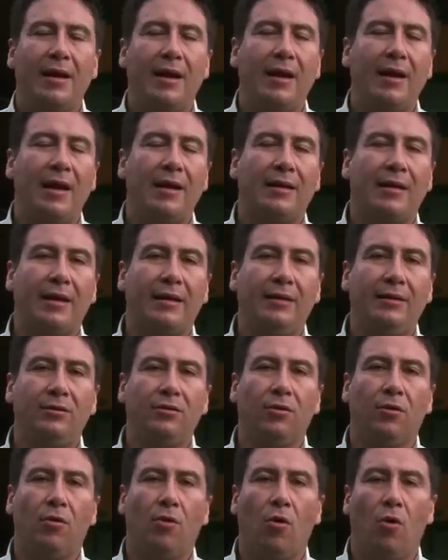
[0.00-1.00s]
Ganadería El
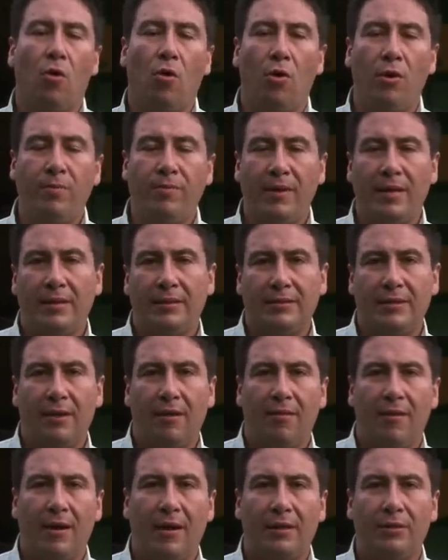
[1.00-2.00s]
Carrito hoy viene
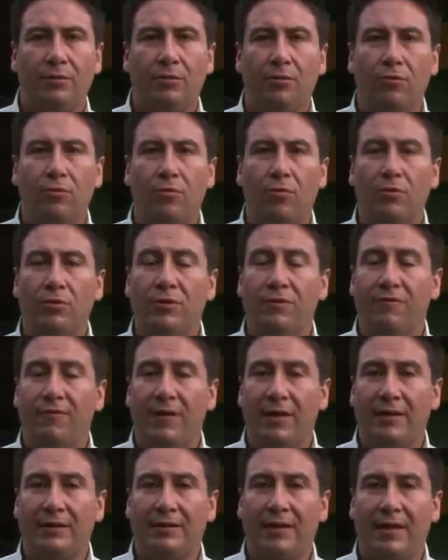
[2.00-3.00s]
trabajando con
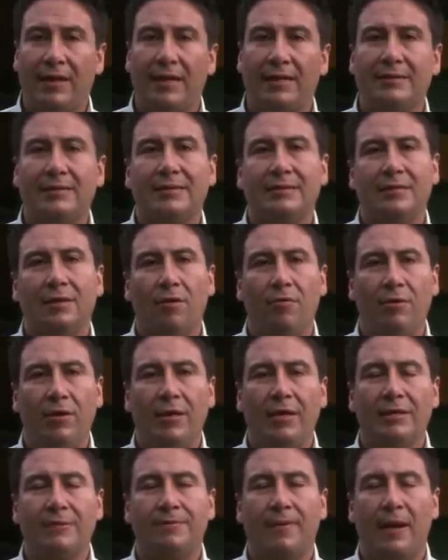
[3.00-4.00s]
diferentes razas
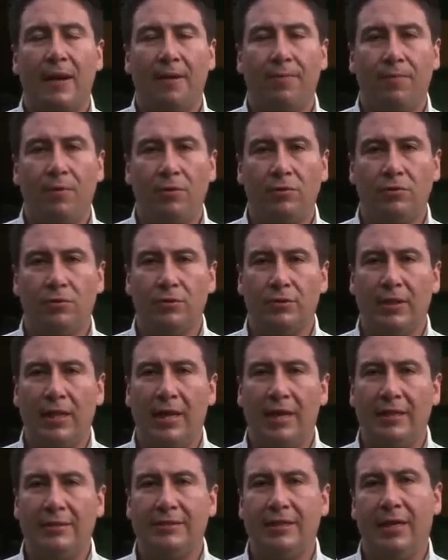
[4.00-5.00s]
taurinas para la producción de
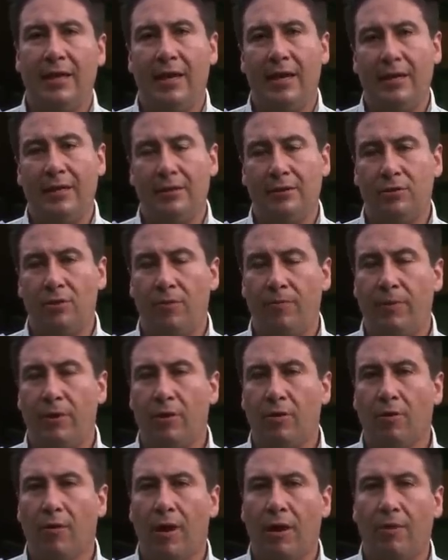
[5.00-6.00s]
leche en el
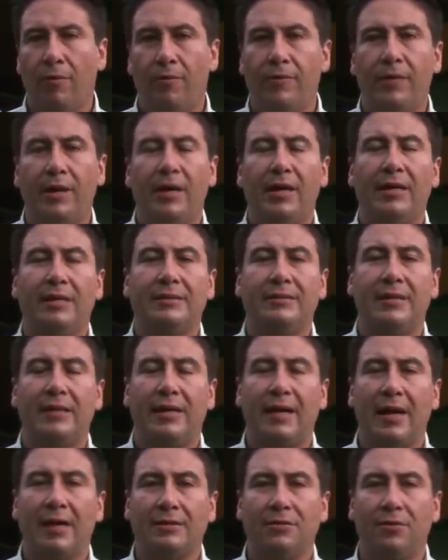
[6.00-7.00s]
trópico bajo. En este
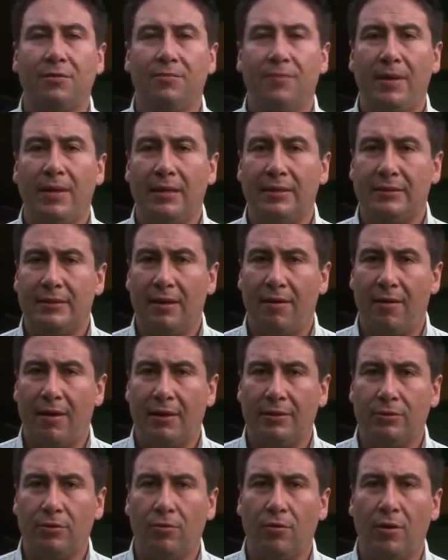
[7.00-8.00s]
caso vienen
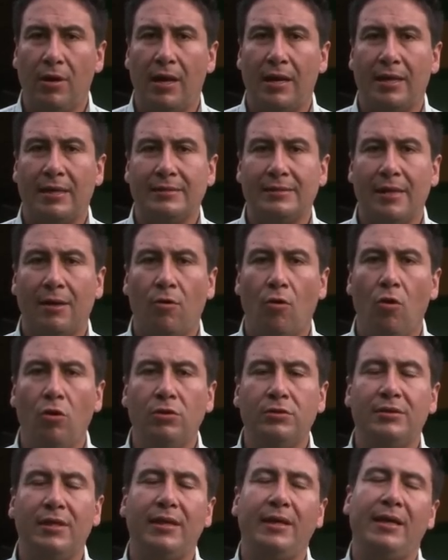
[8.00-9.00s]
trabajando con la raza
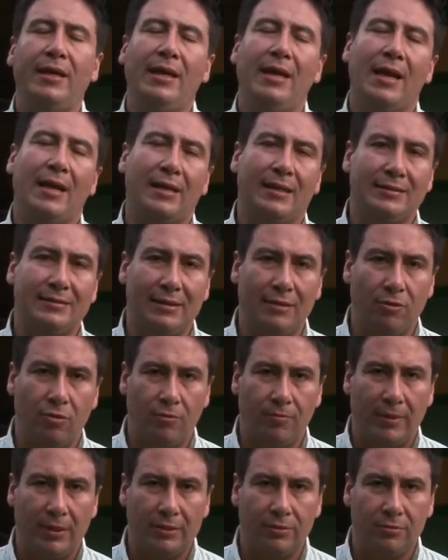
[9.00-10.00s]
Holstein y la raza
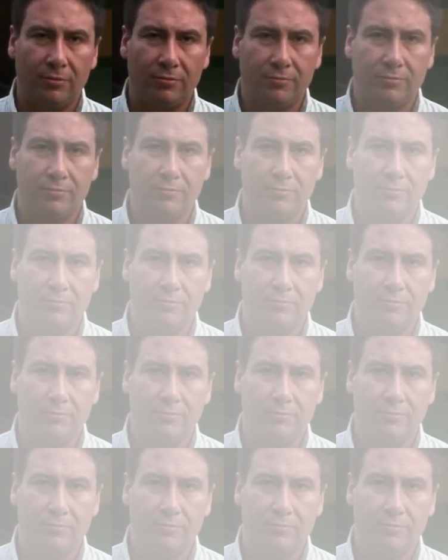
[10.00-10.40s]
Normando.